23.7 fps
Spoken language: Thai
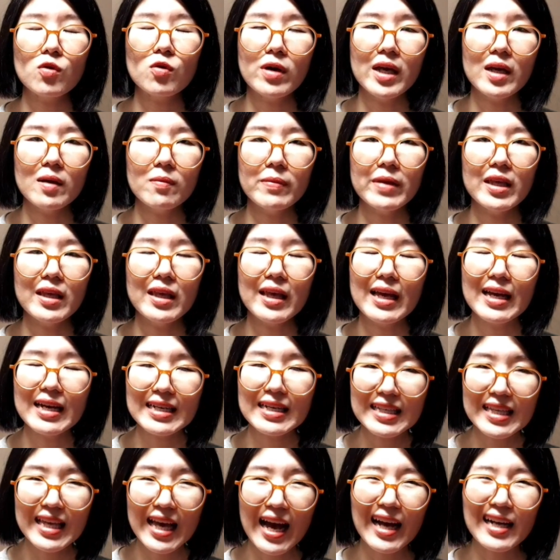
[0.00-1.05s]
ตัวเองมี
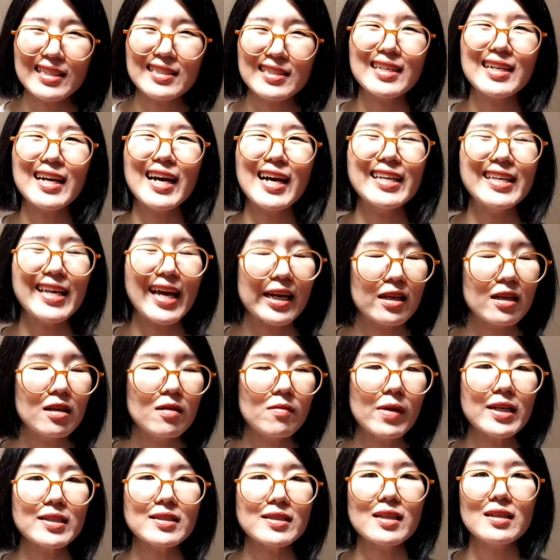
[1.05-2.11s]
อยากจะขยันขึ้น
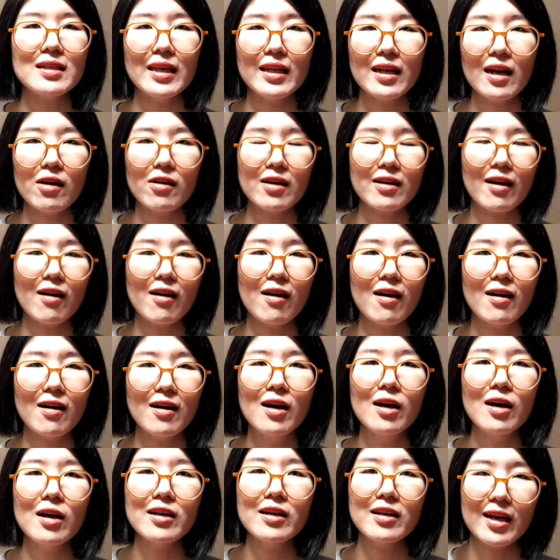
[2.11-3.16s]
มาสักนิดแล้วล่ะก็
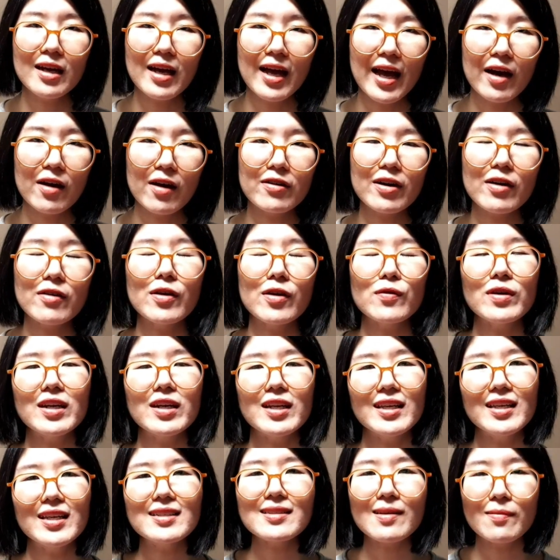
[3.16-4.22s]
เนื้อหาของเราในวัน
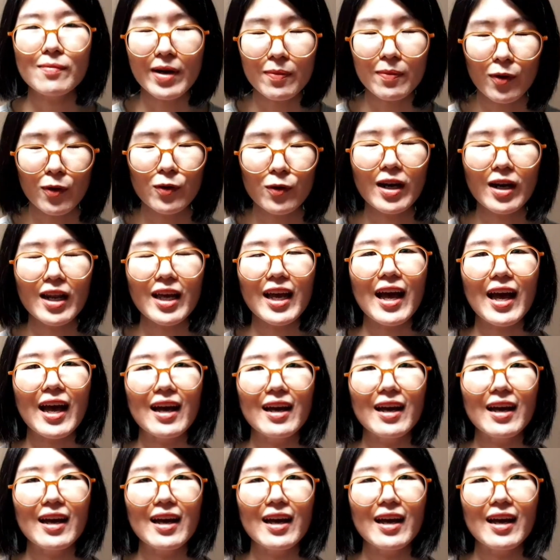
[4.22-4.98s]
นี้สำหรับคุณเลยค่ะ